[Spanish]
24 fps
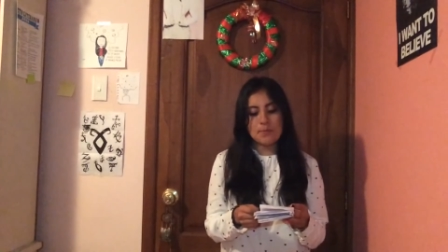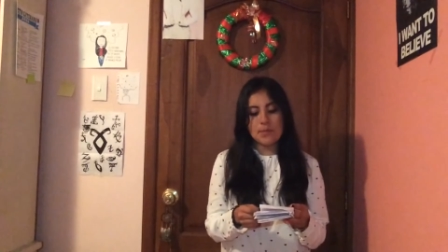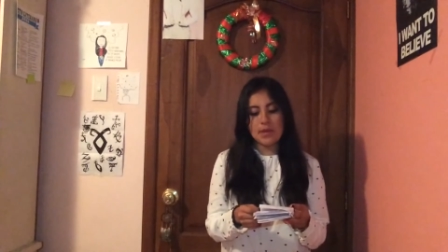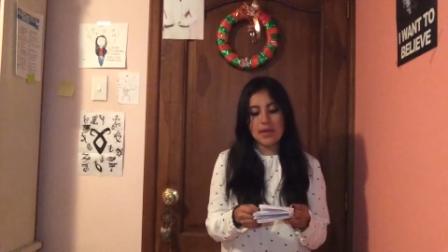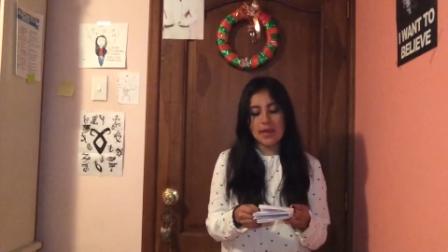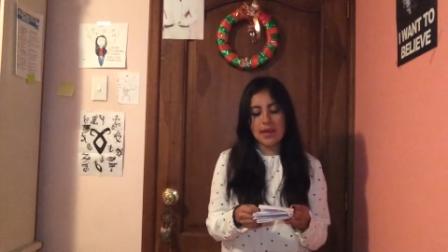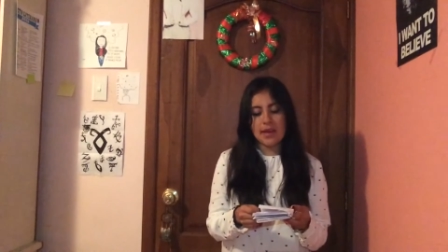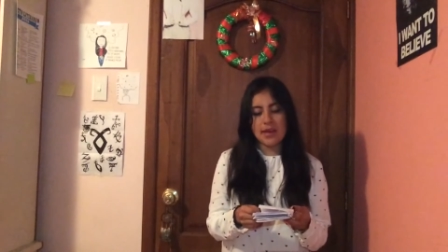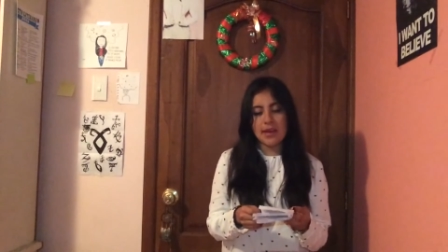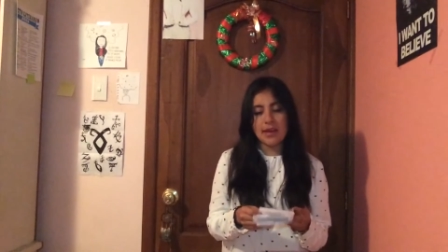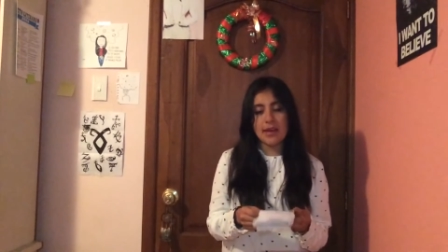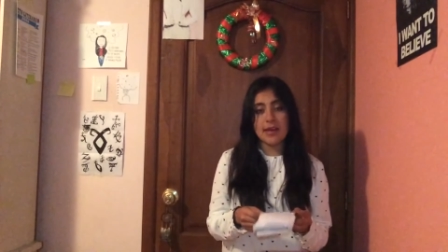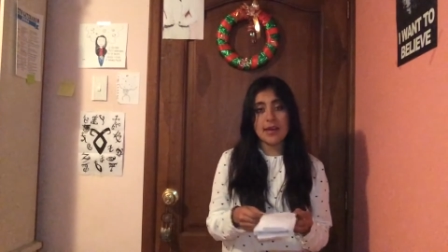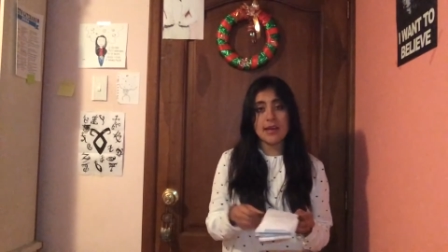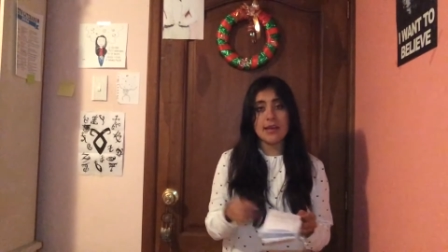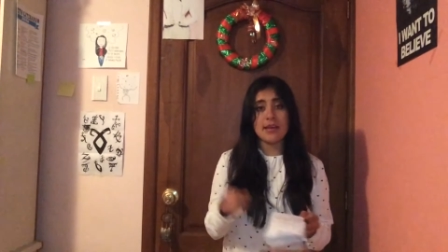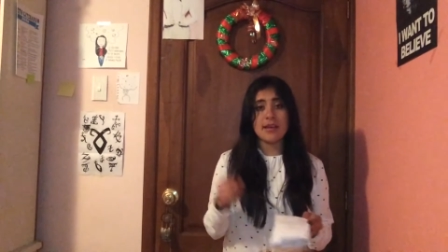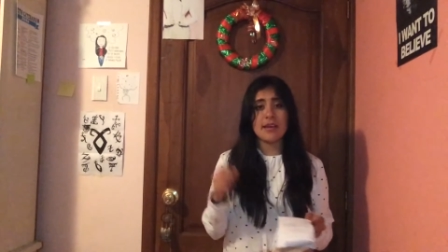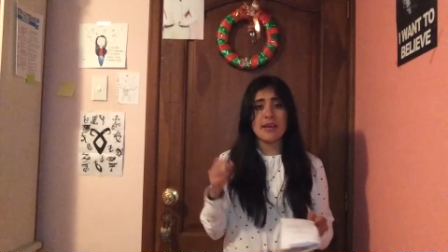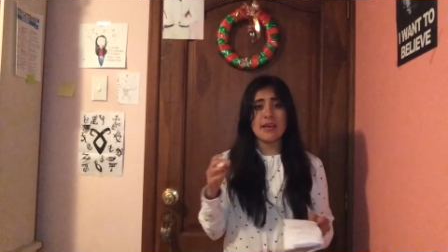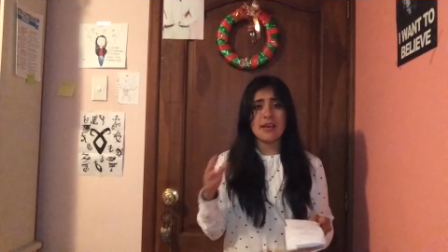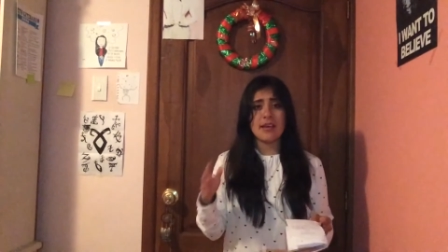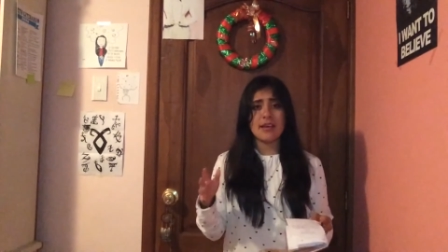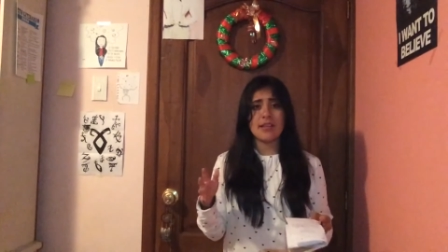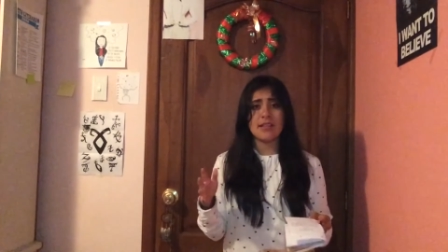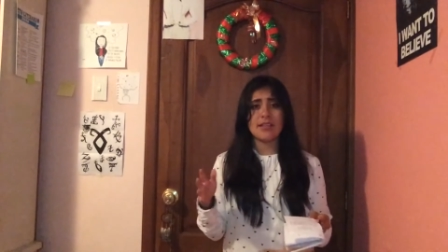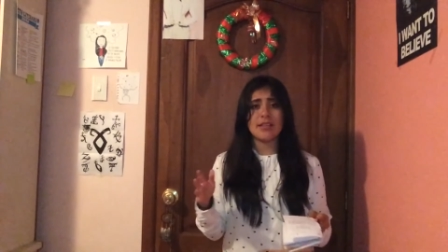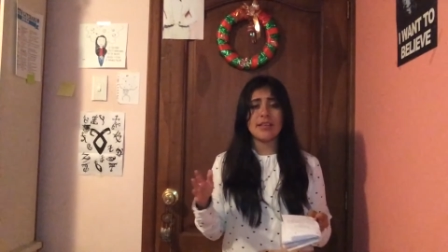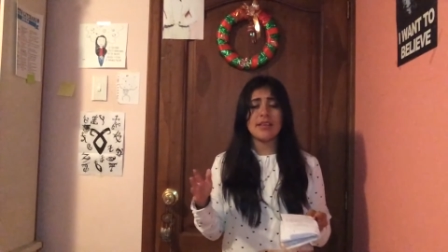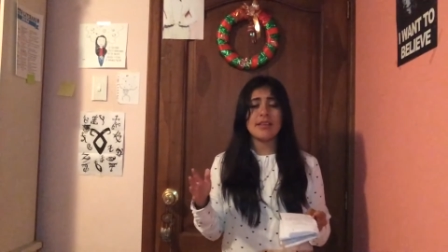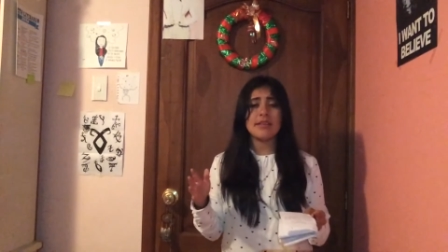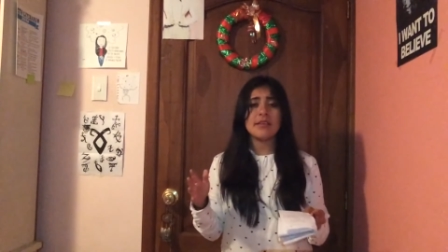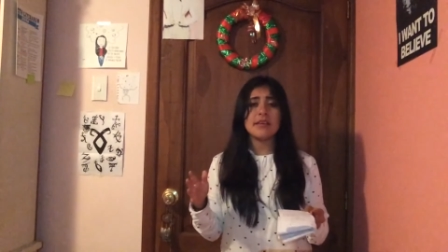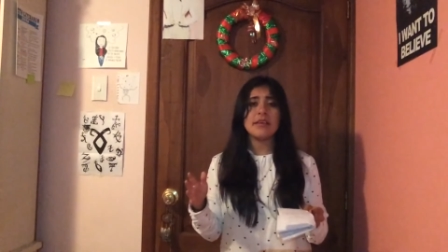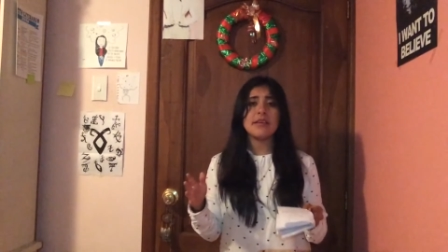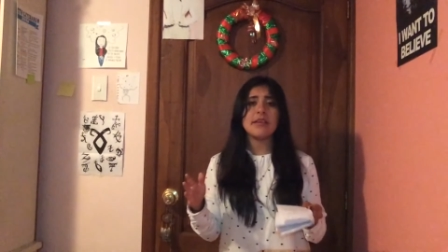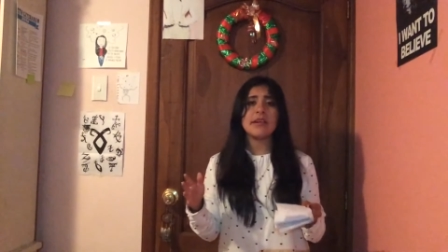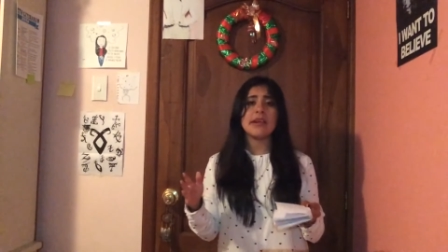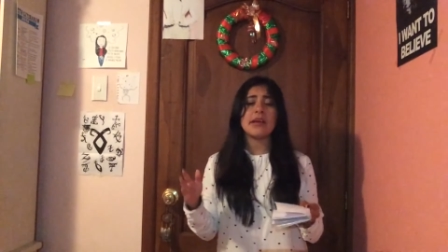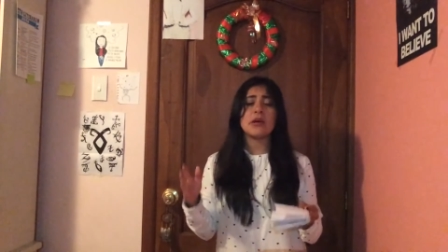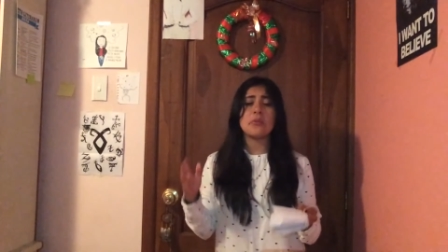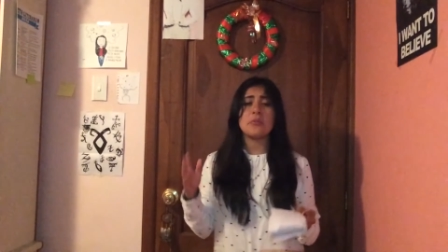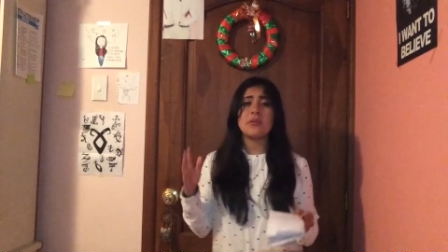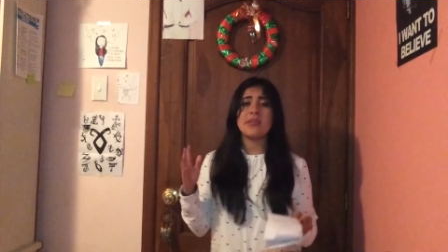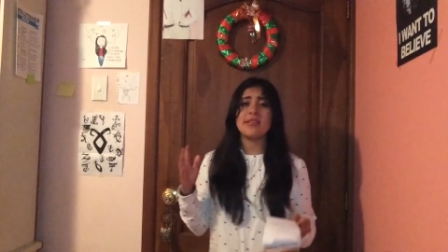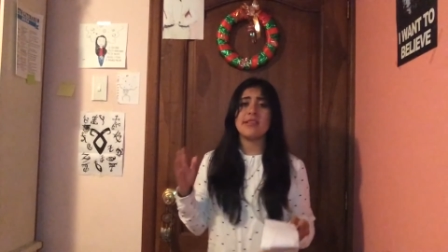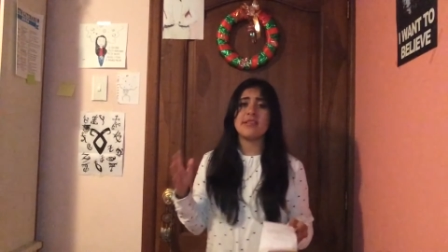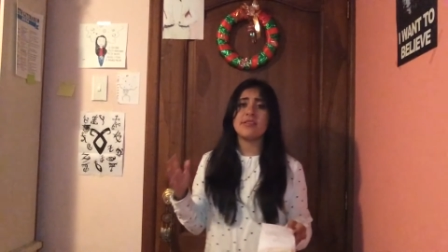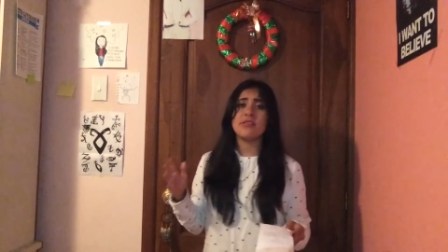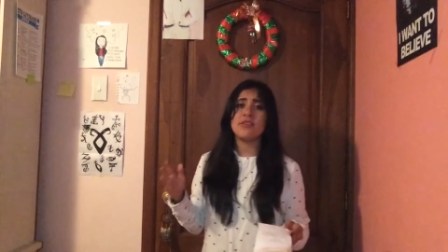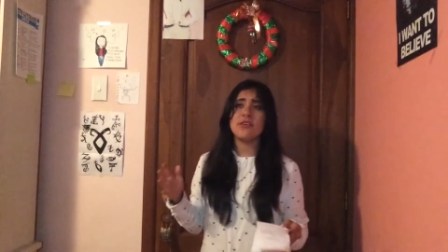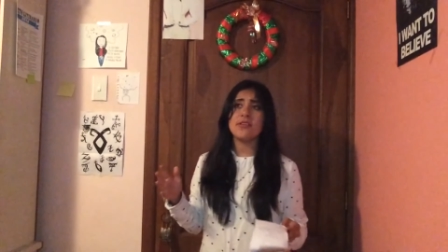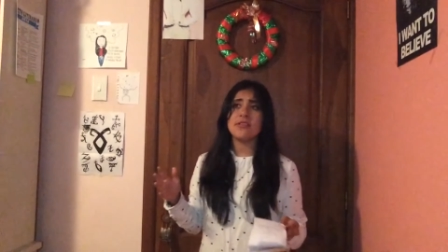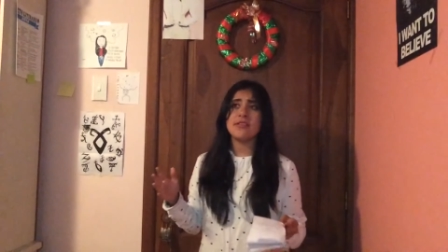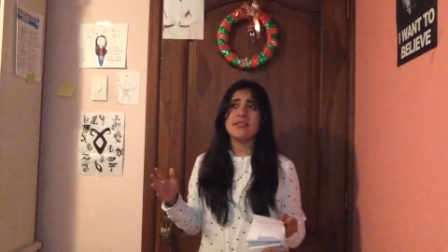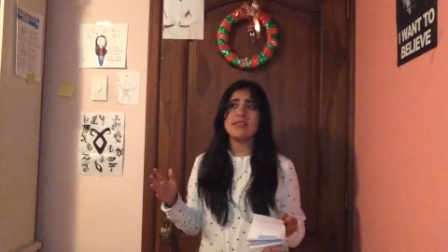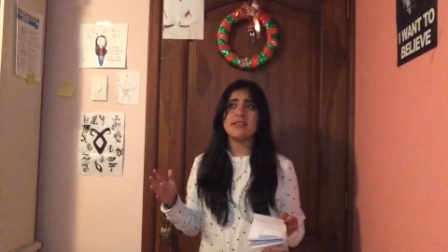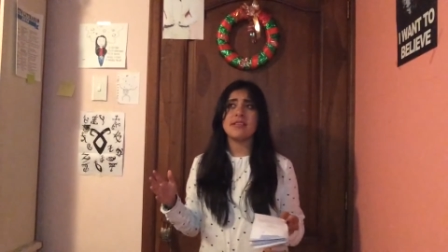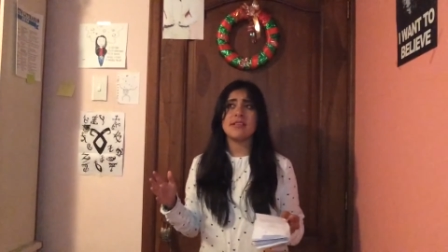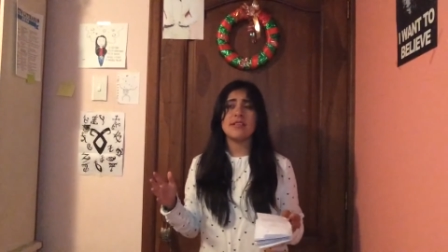eh, tiene recomendaciones de